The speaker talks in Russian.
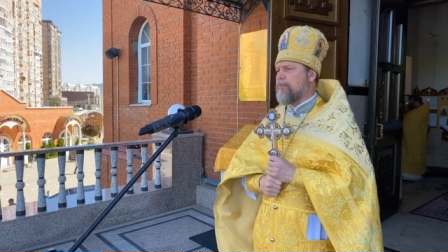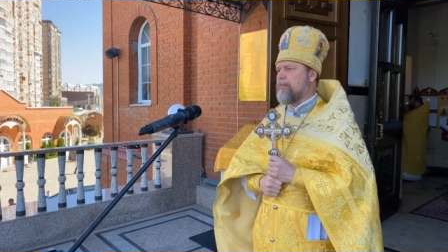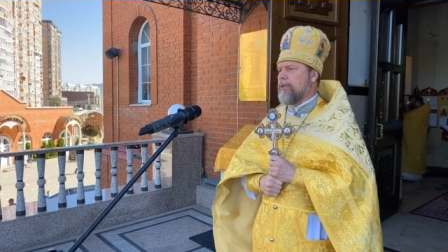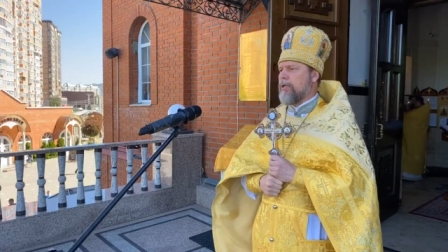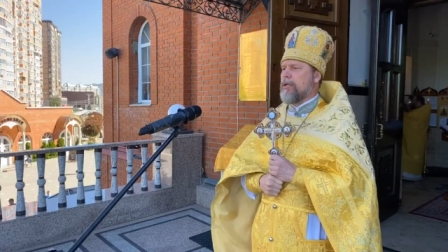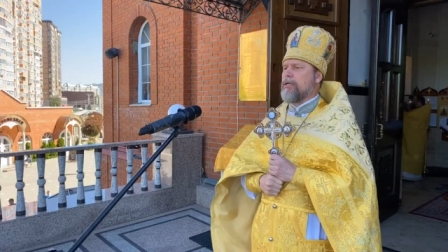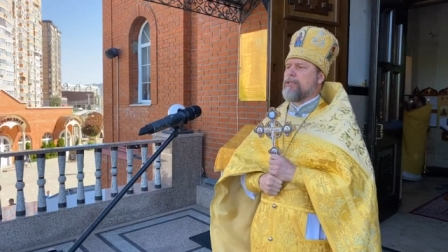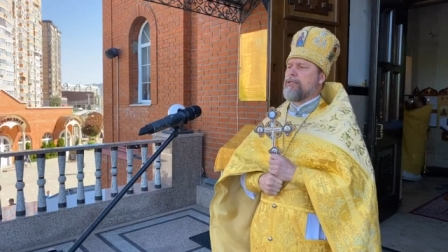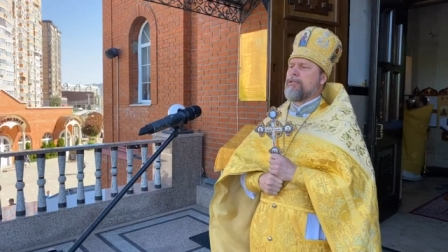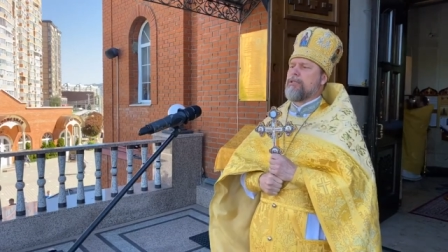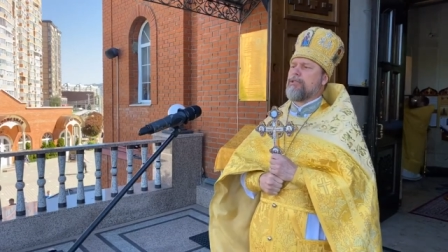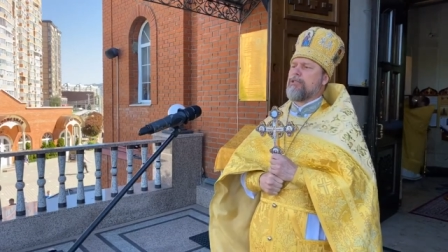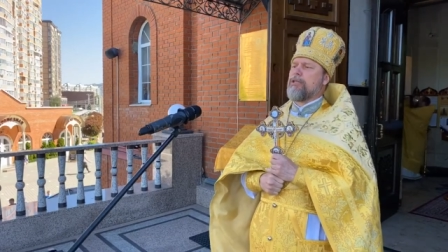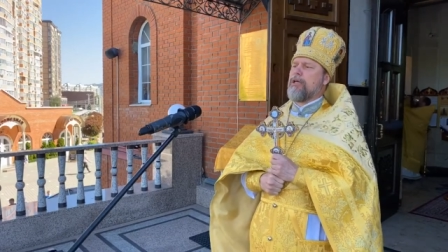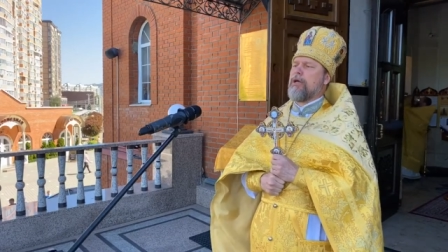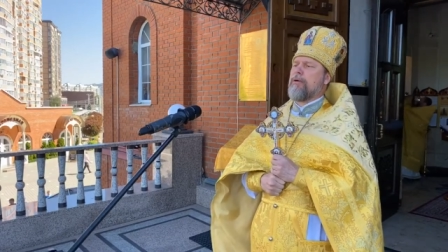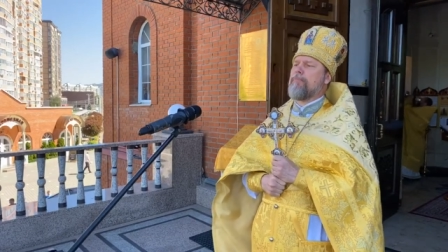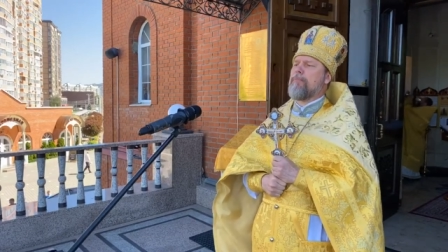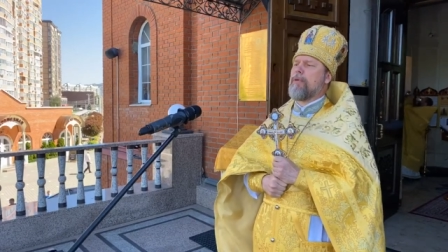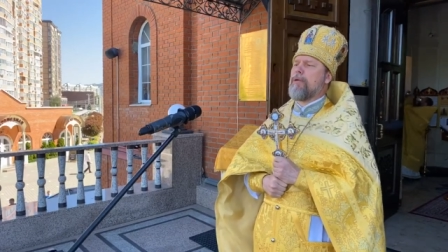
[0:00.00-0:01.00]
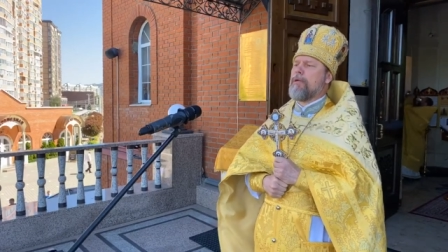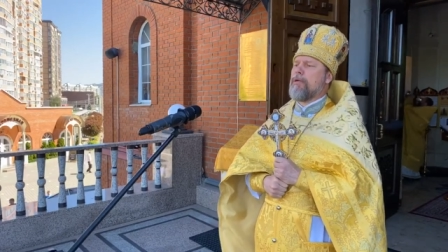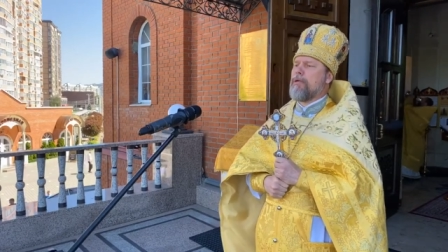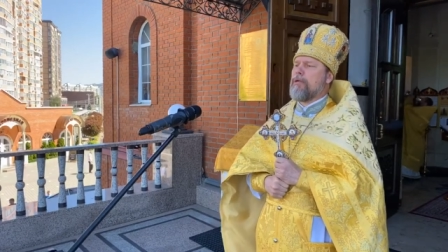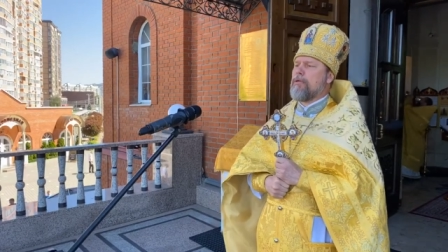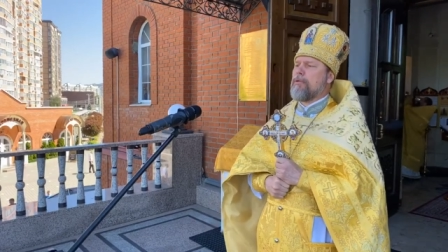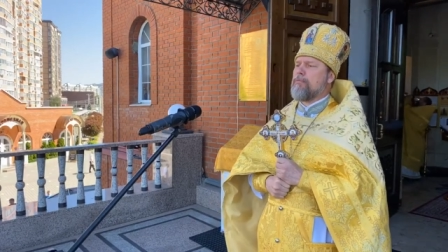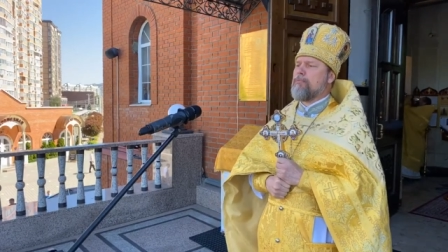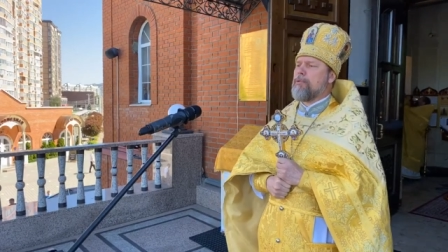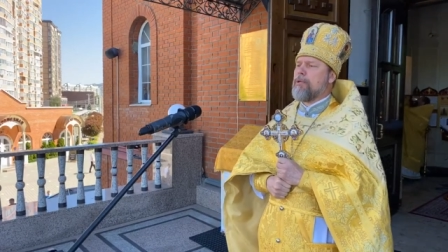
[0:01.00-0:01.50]
прежде чем
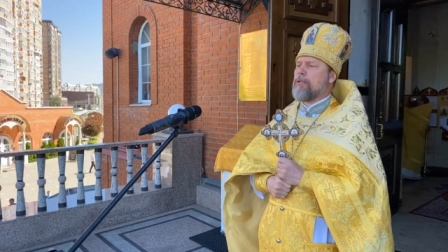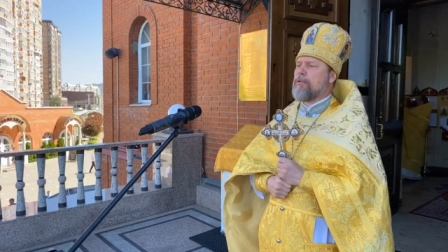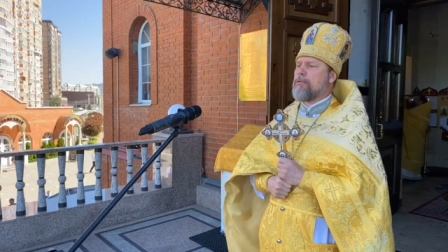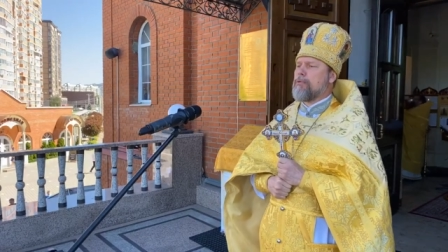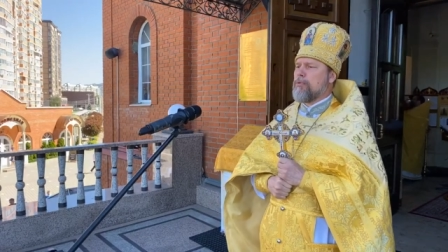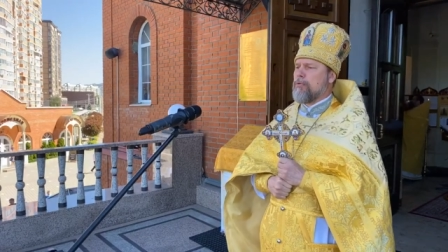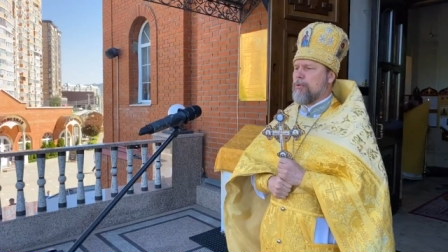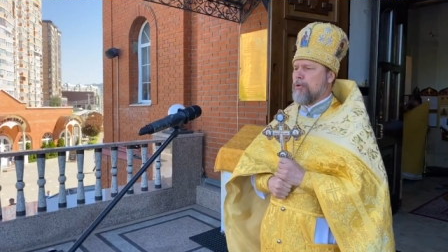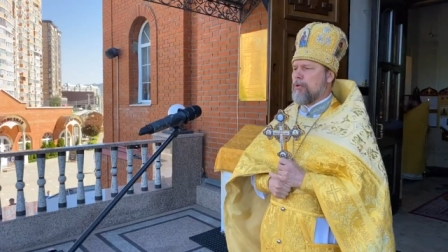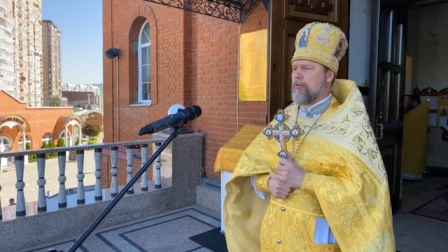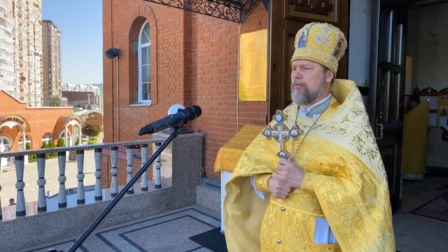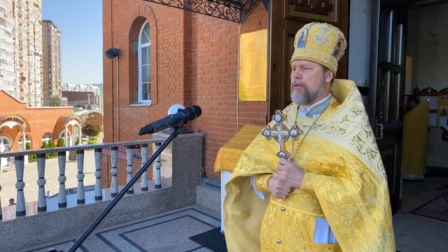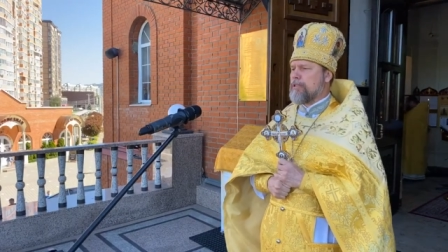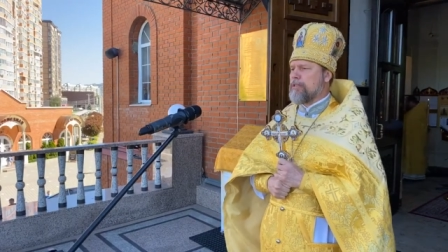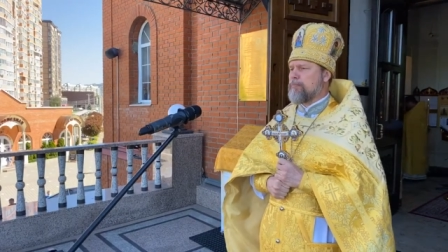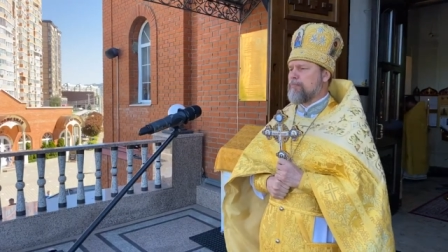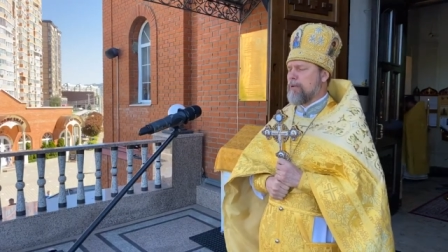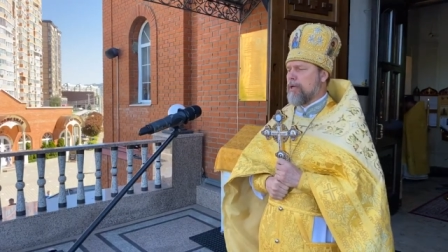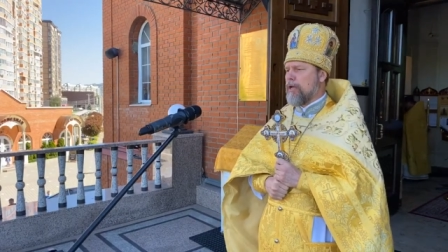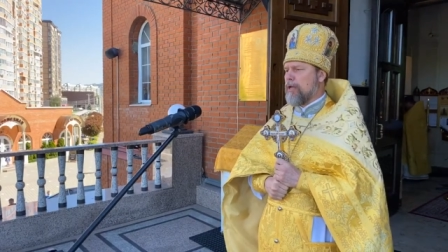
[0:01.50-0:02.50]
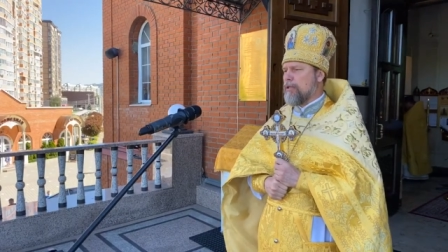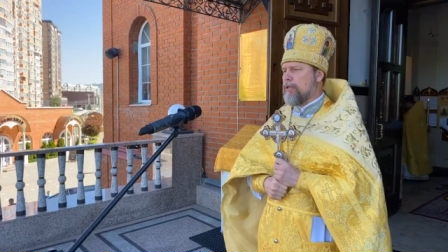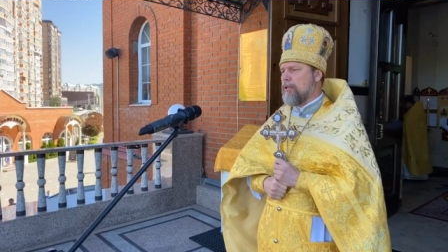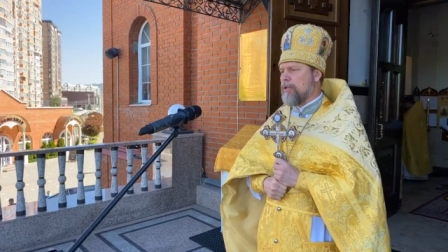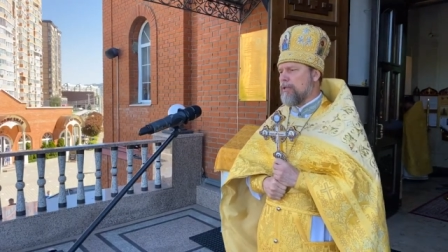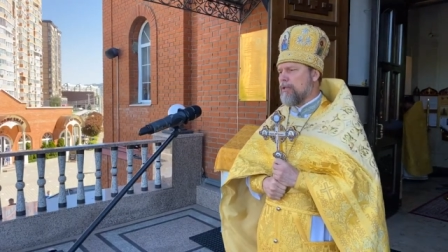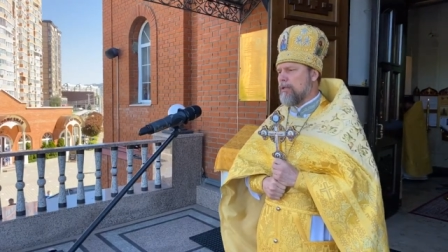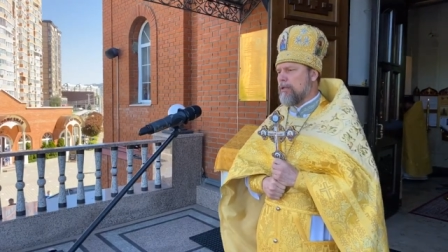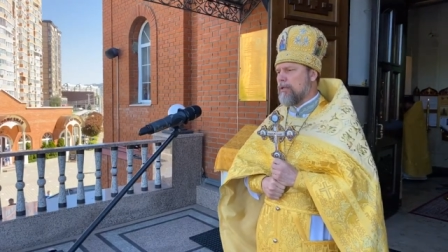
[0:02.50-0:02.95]
петух воспел,